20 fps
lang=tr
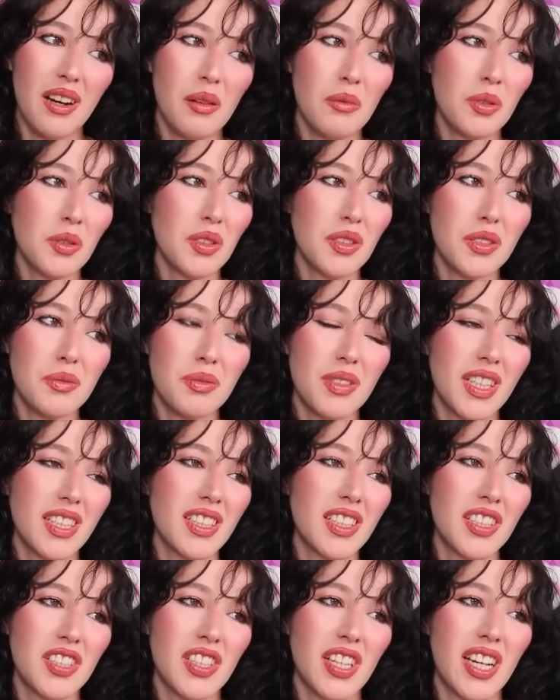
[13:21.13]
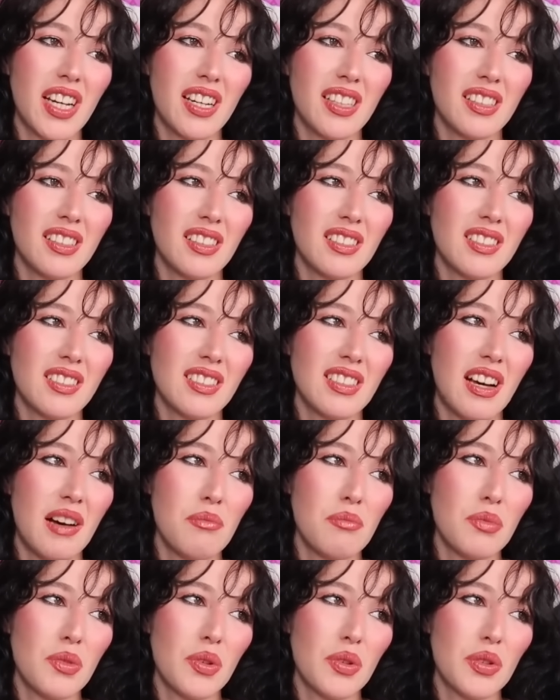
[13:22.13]
Ama bana hiçbir şekilde işe yaradığını
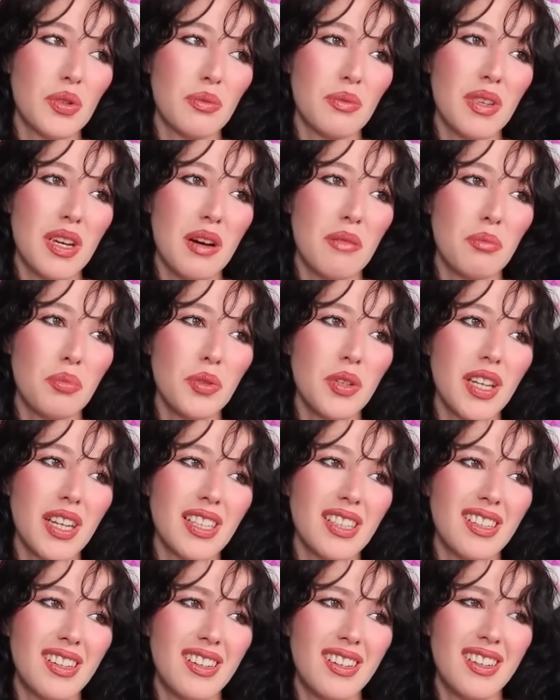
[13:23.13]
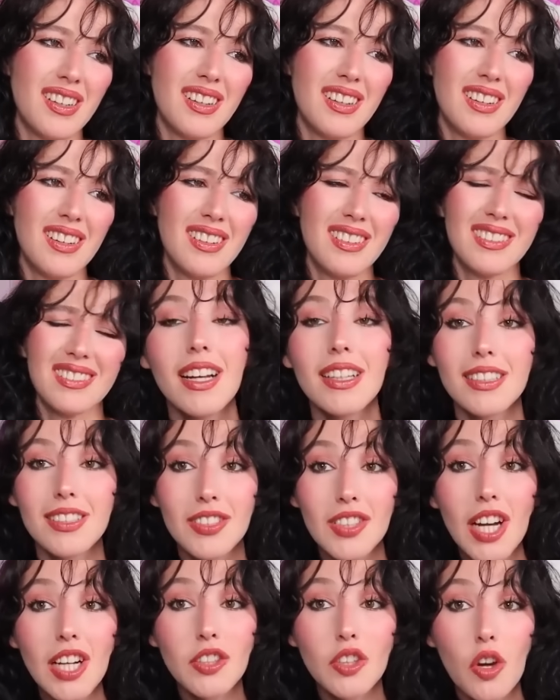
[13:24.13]
sanmıyorum ya. Bu ne ya?
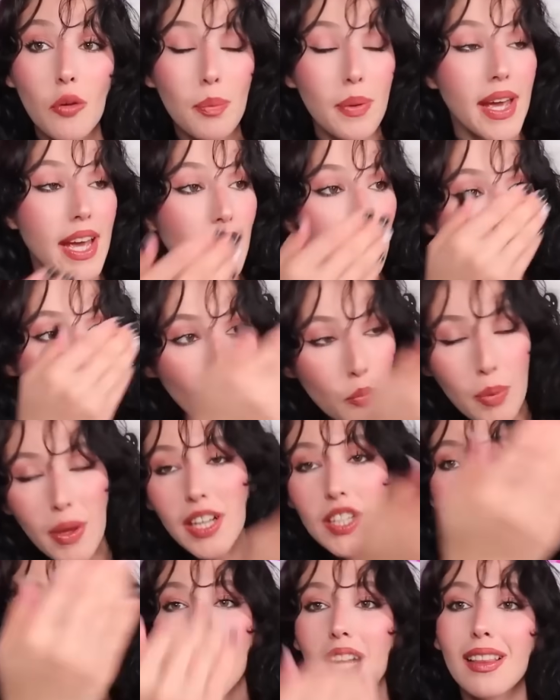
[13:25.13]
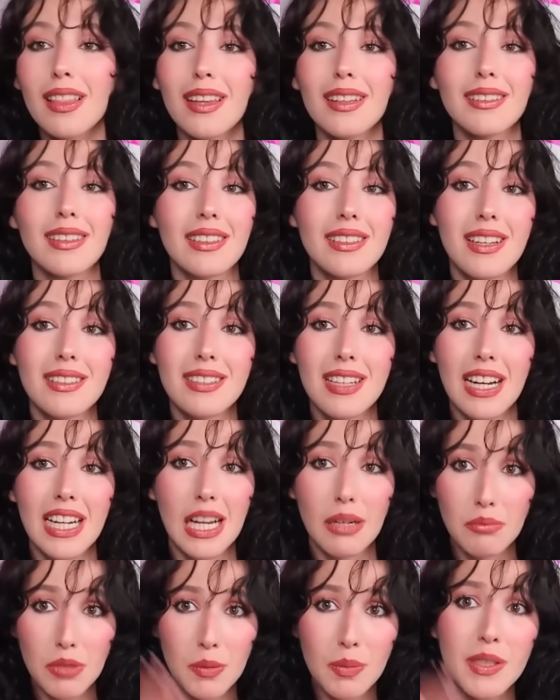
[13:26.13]
Sıcak köpeğe köpek şeklinde
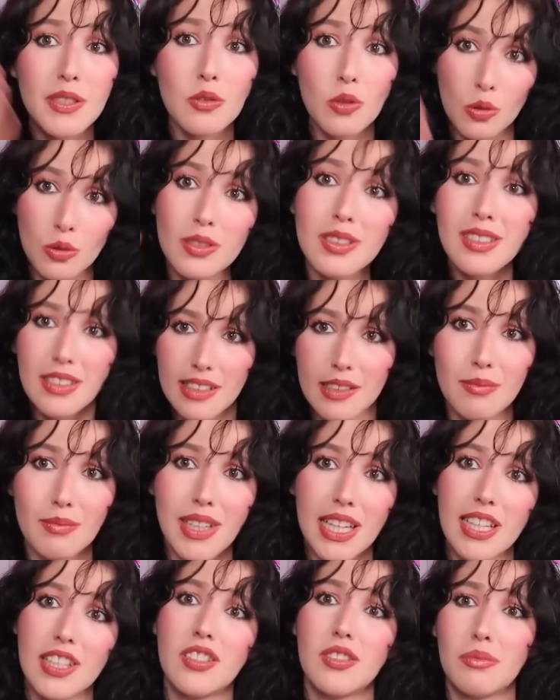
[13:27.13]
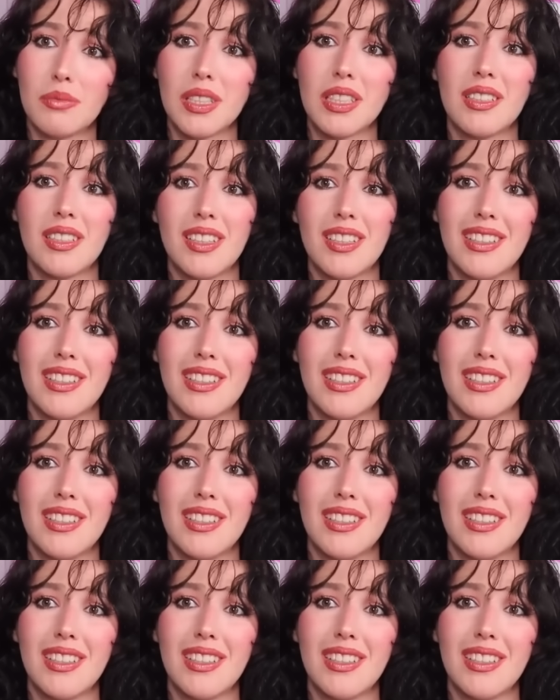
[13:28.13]
tasarlanmış bir sosis dinleyici mi?